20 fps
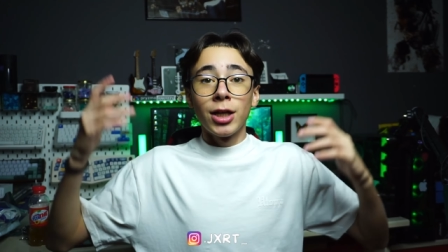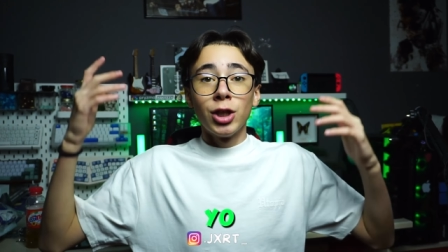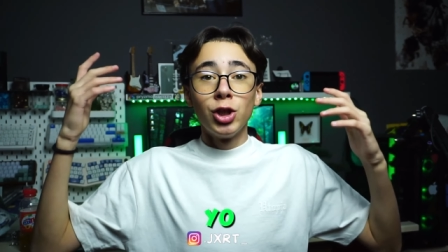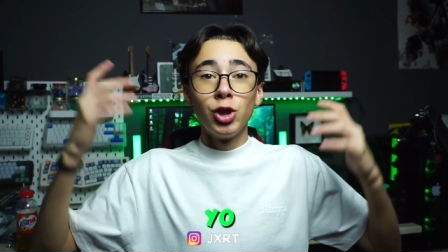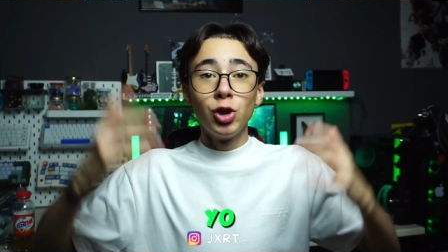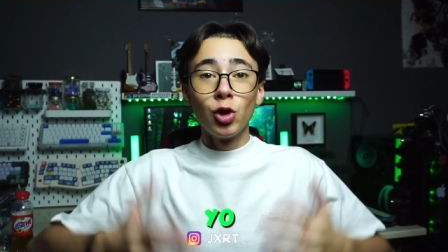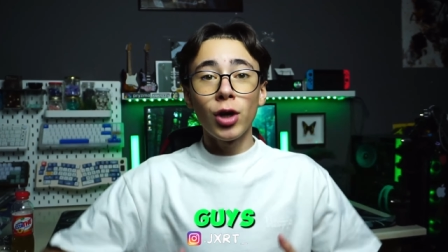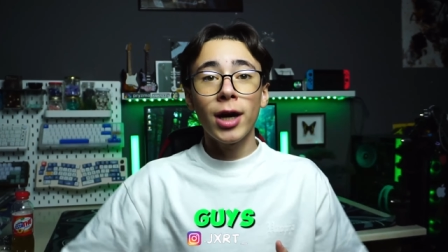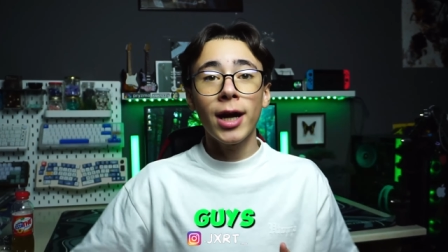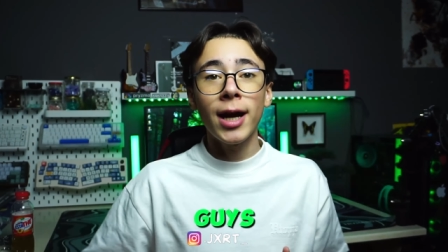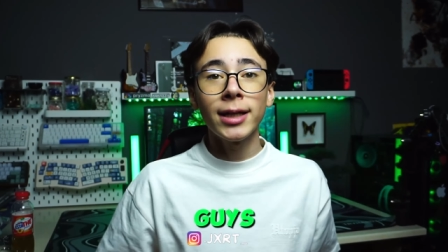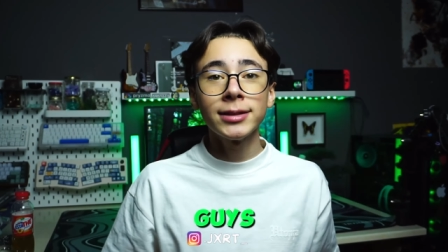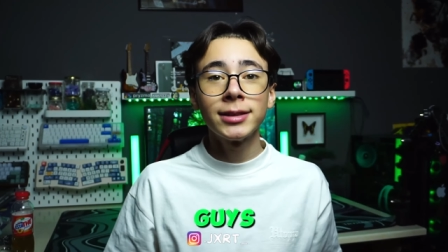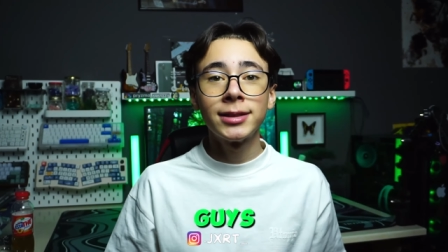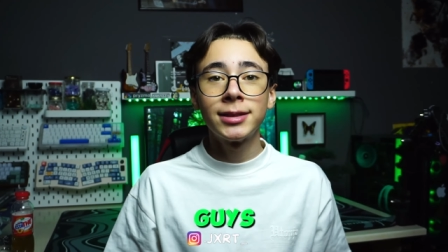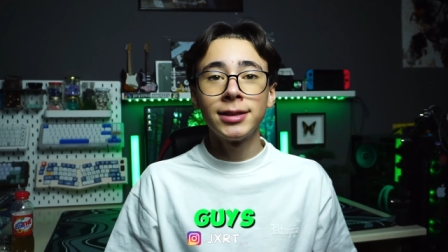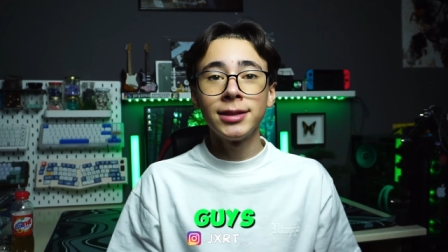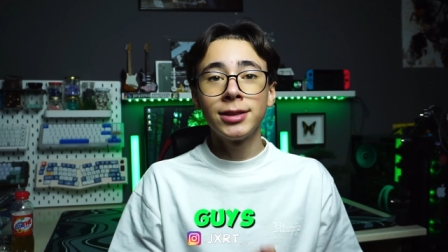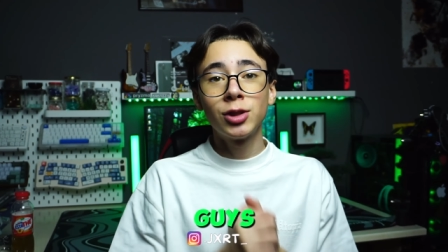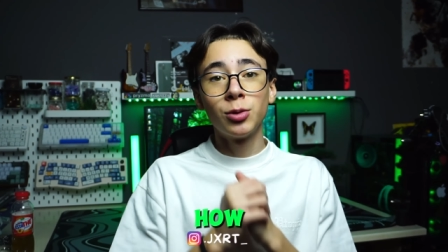Yo
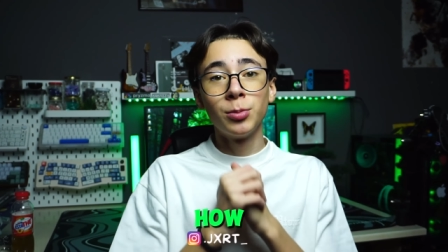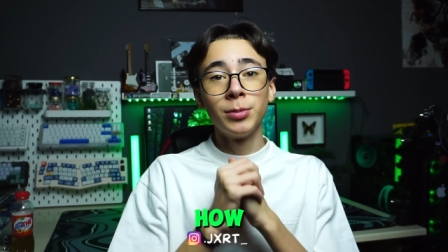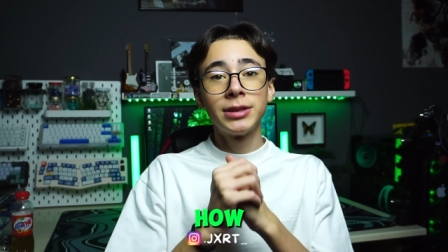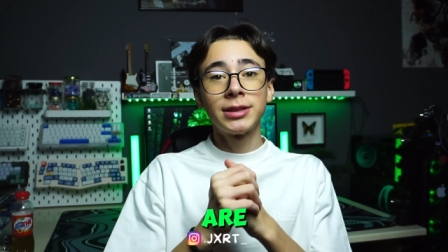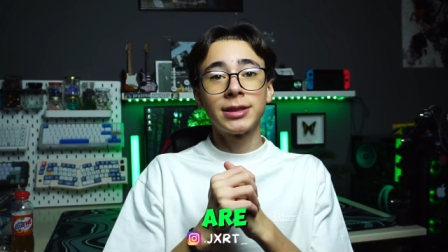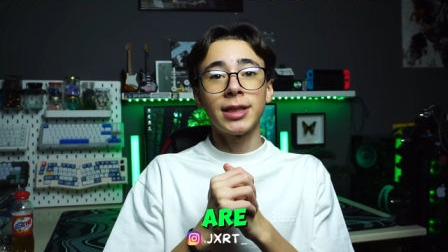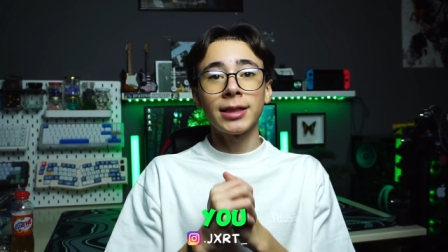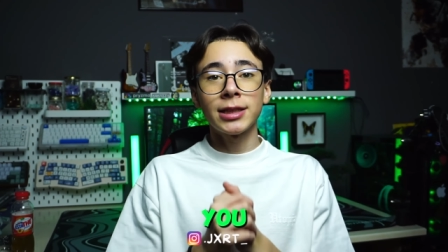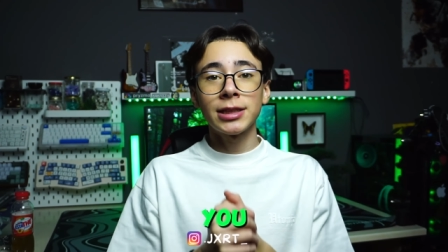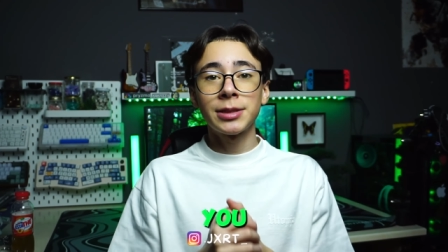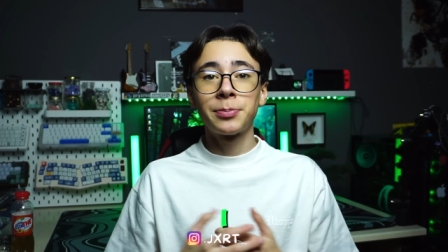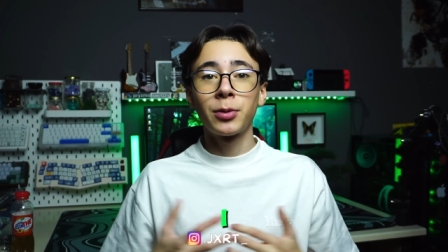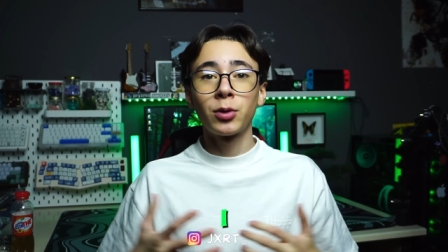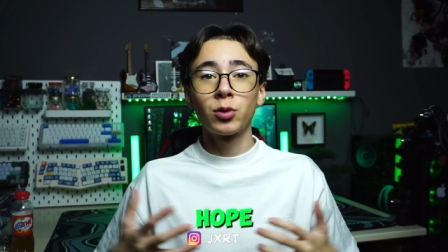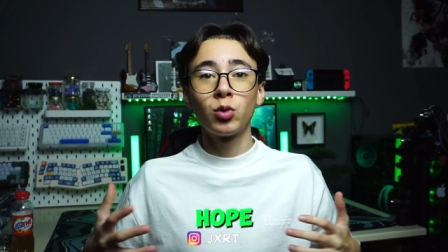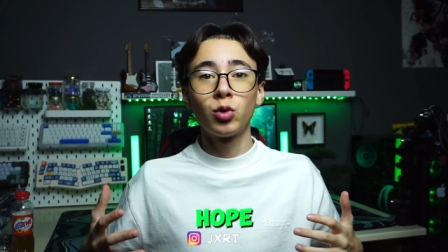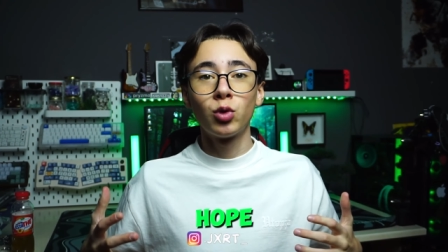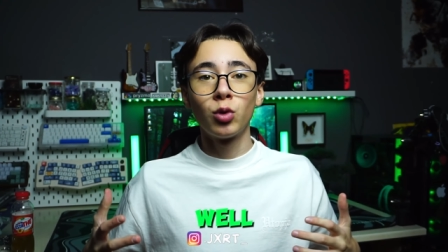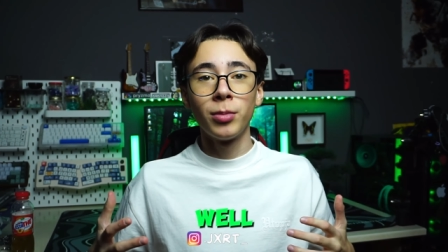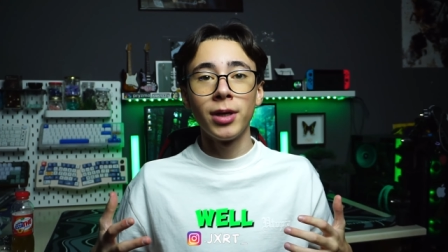ragazzi, come state? Spero
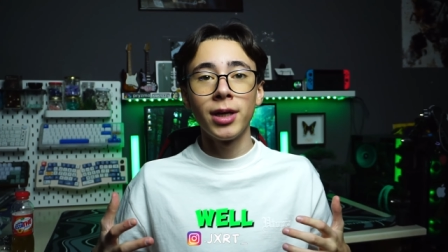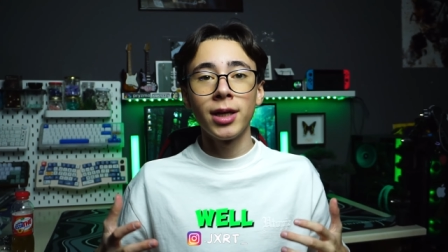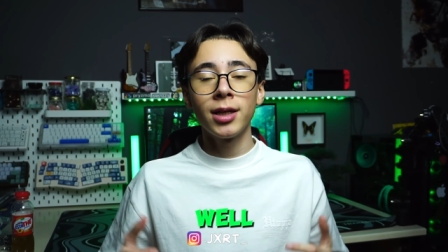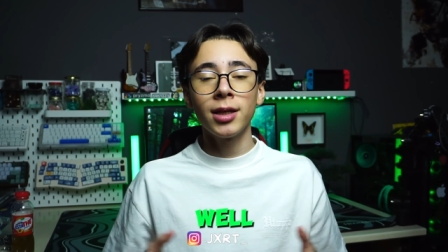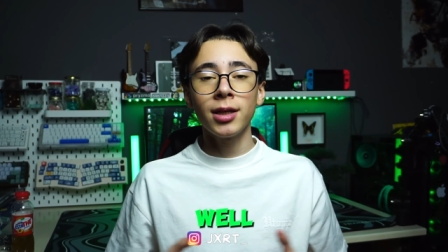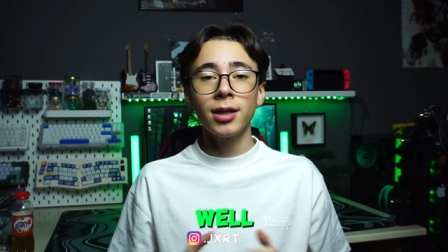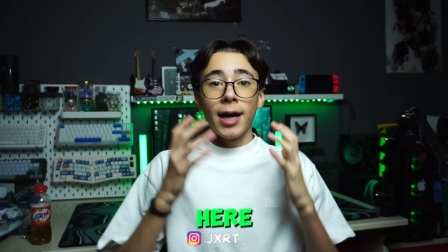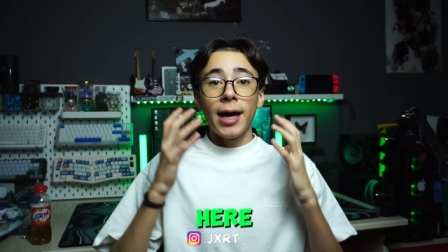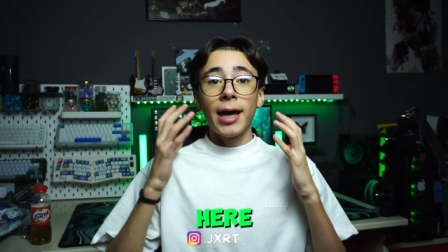tutto bene.